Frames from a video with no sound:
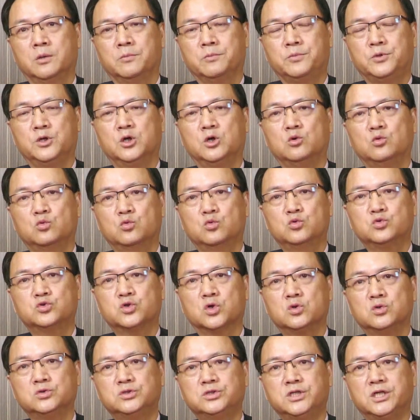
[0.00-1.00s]
比如吴
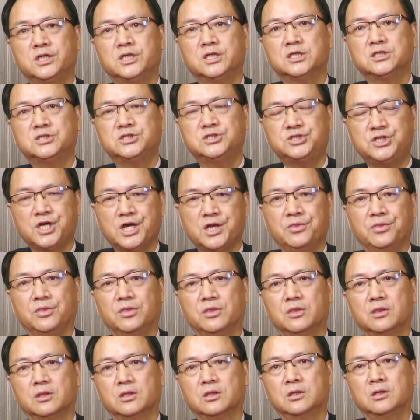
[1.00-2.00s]
宗宪的县，
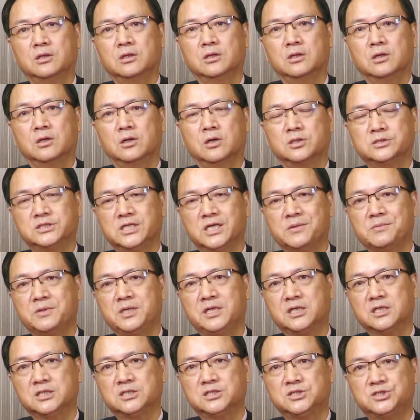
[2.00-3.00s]
啊，下面
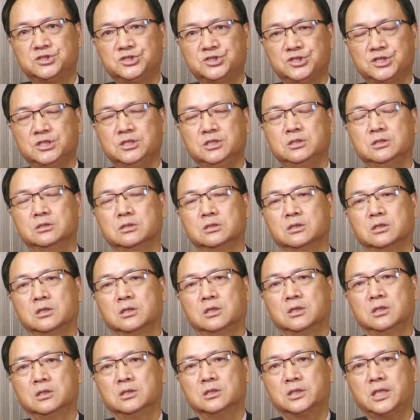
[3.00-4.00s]
那个心，
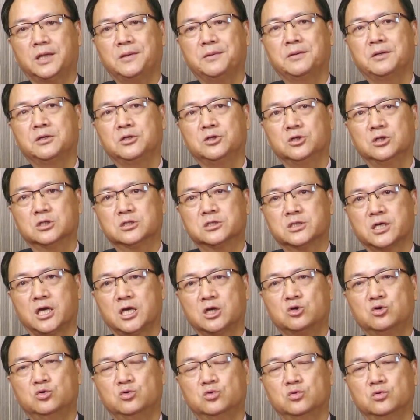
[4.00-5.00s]
代表你的
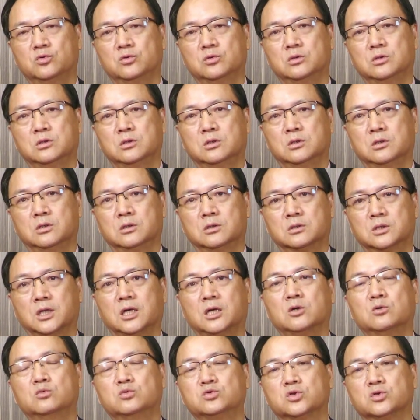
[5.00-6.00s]
财库。
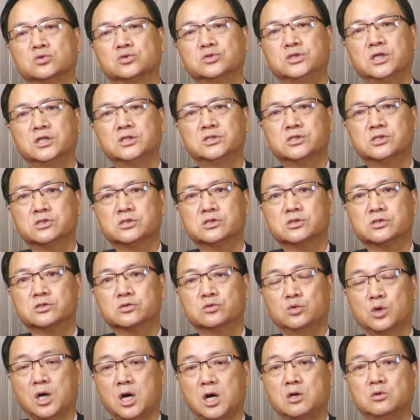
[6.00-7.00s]
但吴宗宪是
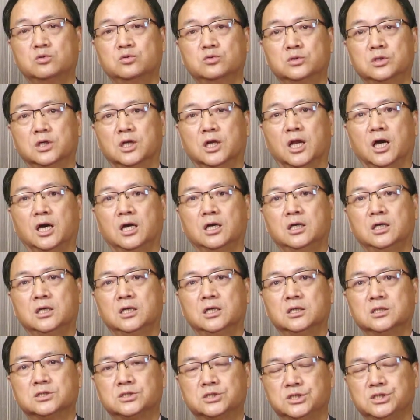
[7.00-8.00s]
属老虎的了，
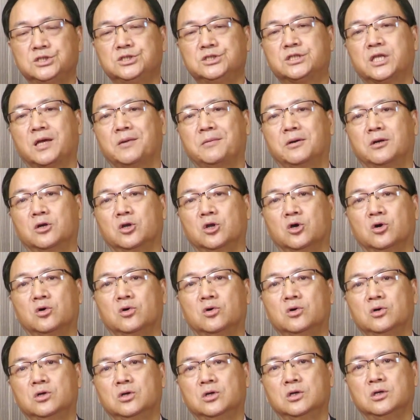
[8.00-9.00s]
心代表
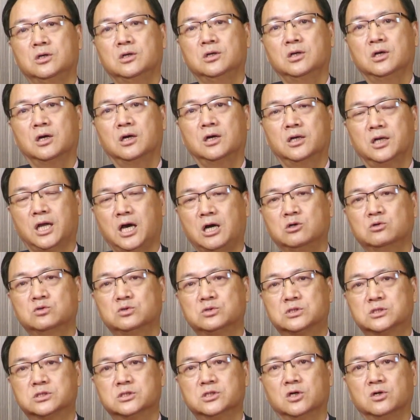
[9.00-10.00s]
肉，啊，老
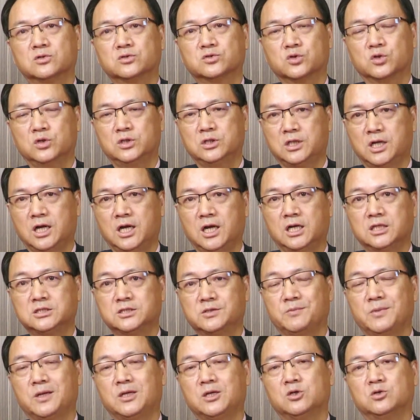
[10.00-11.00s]
虎吃肉，所以他还
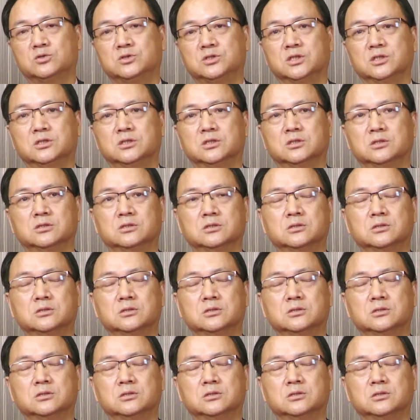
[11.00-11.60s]
是蛮有钱的。